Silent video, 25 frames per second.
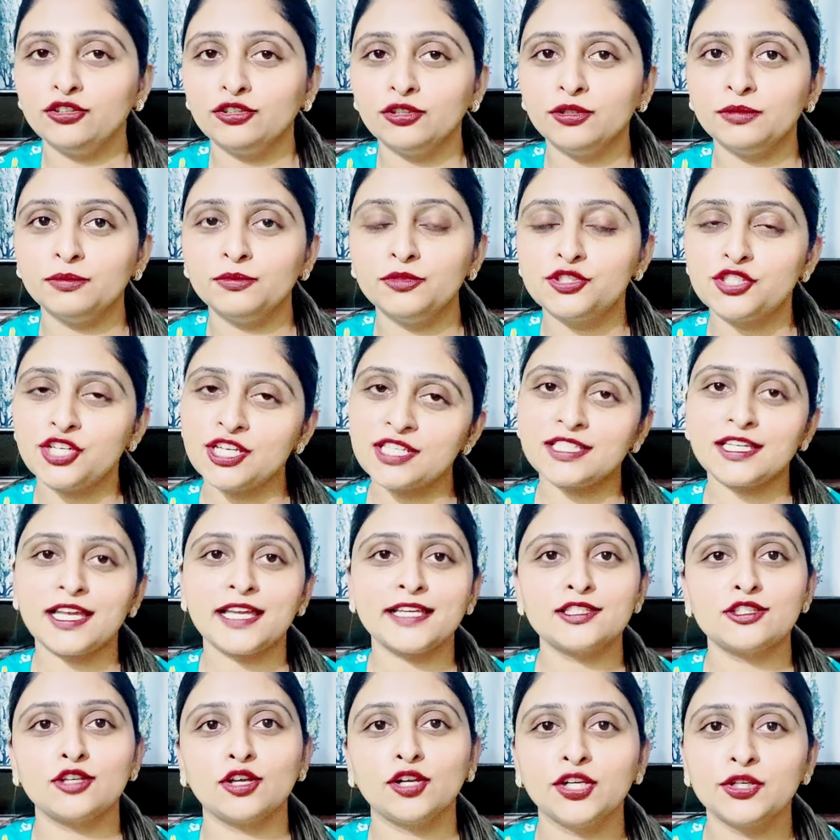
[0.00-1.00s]
तो मुझे
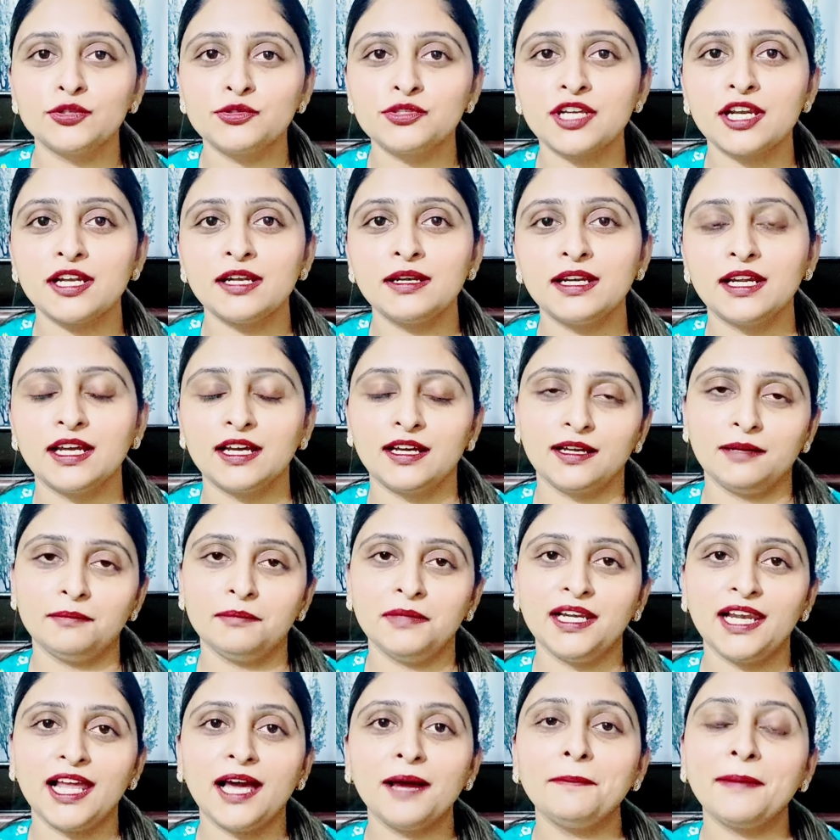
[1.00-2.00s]
इसका एक
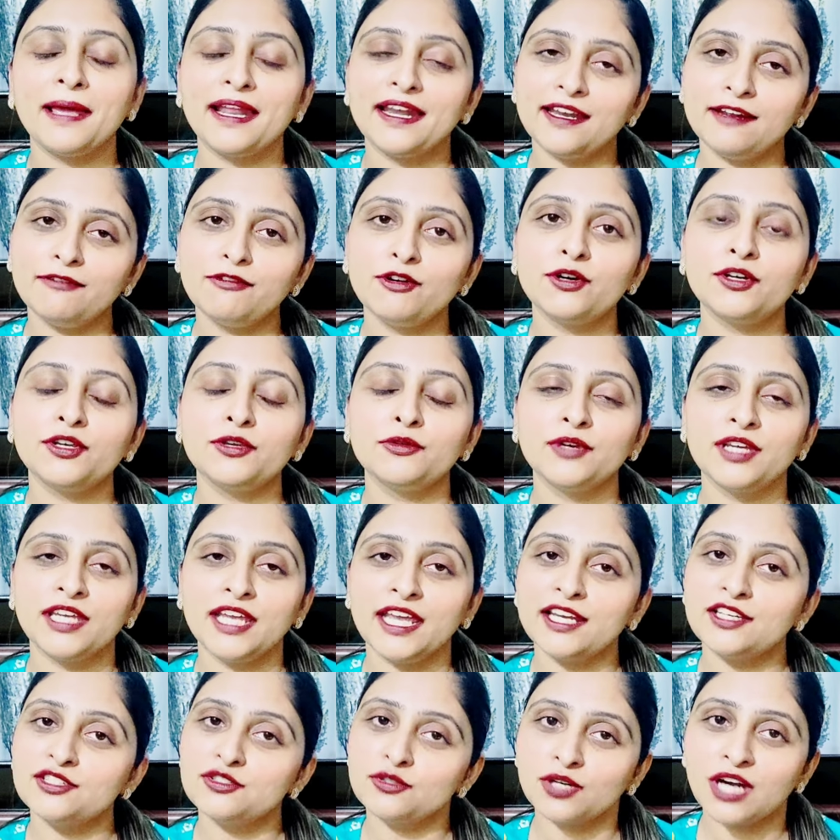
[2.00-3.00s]
सॉल्यूशन मिला मैंने वो
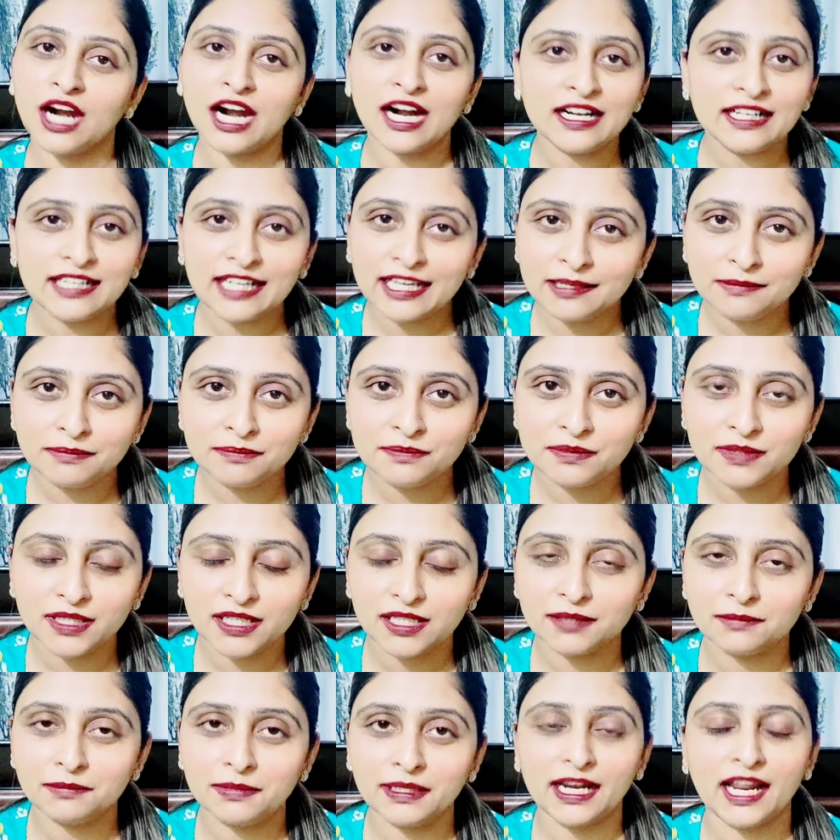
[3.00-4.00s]
क्योंकि एक जुगाड़
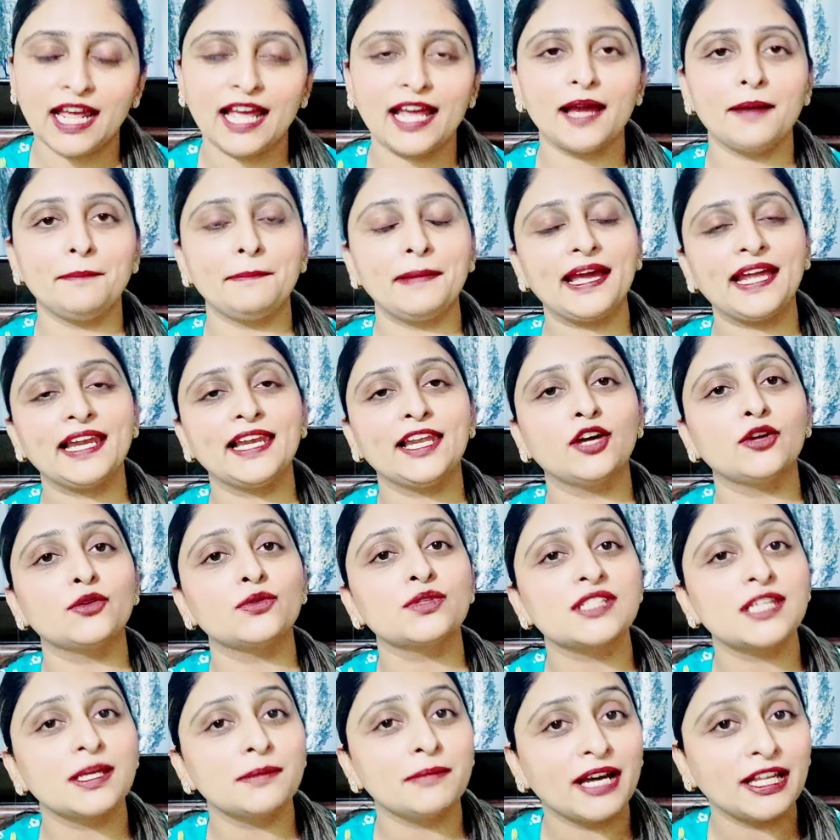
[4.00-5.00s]
टाइप बनाया पहले
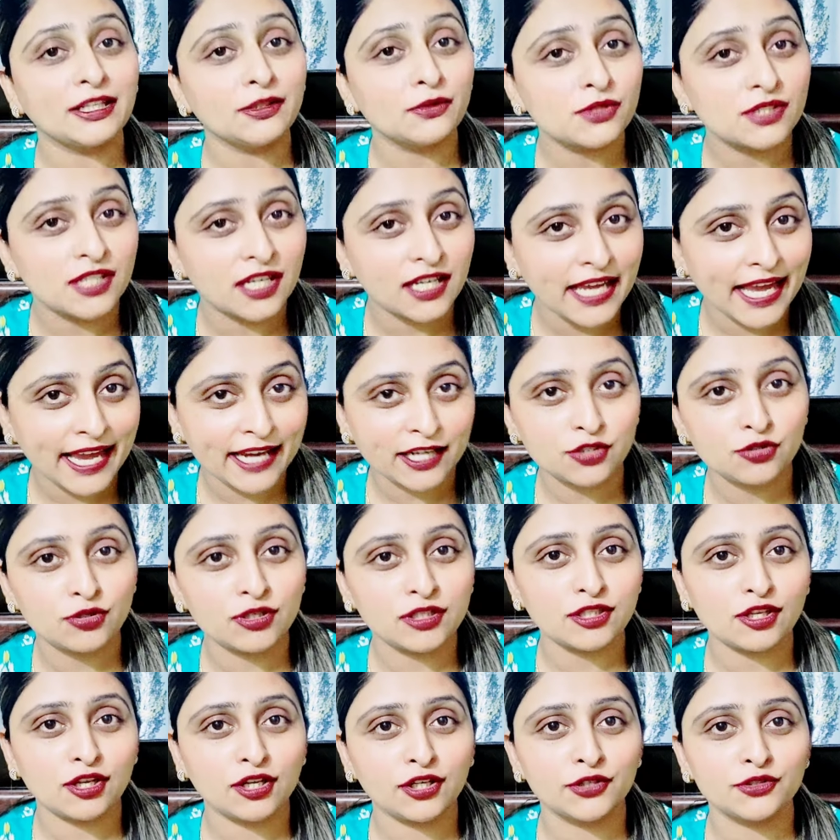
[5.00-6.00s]
और उसके बाद उसका
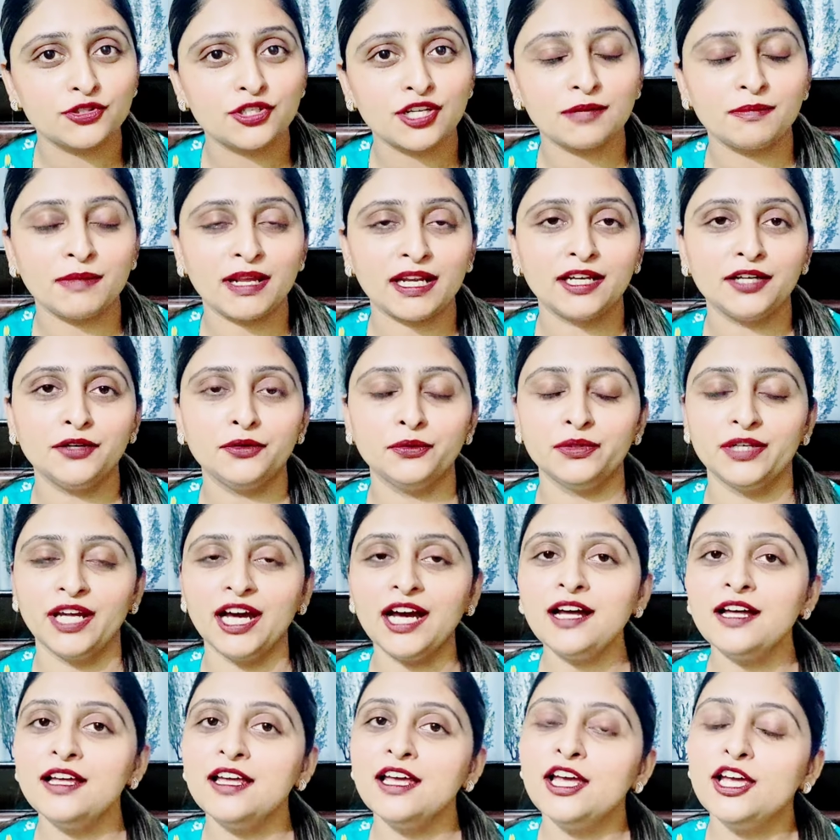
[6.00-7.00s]
एक्चुअल सॉल्यूशन मैंने
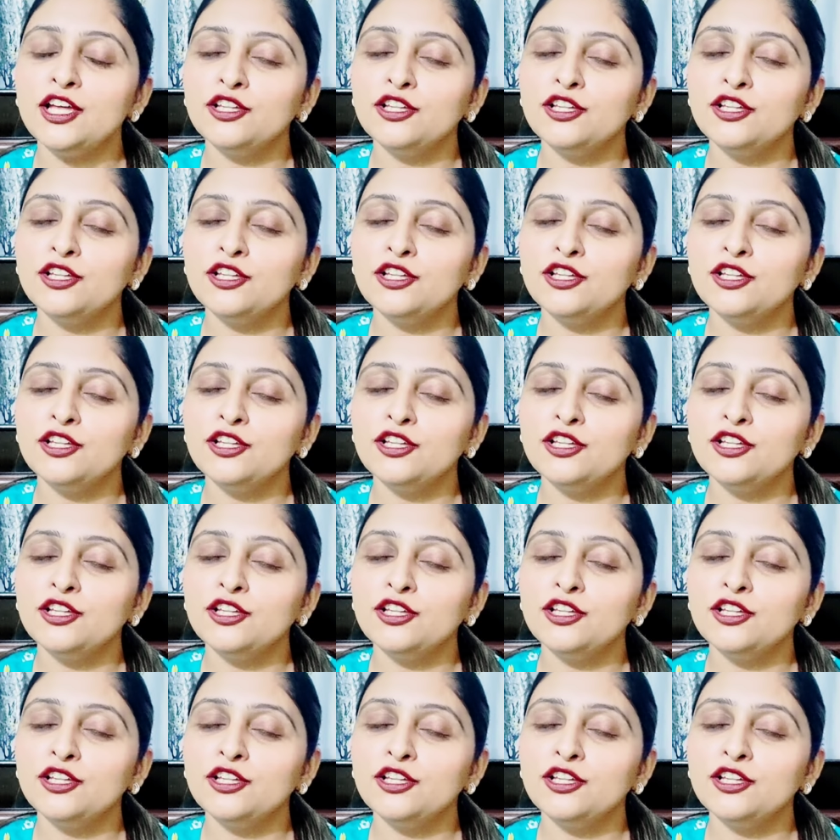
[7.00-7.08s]
ढूंढा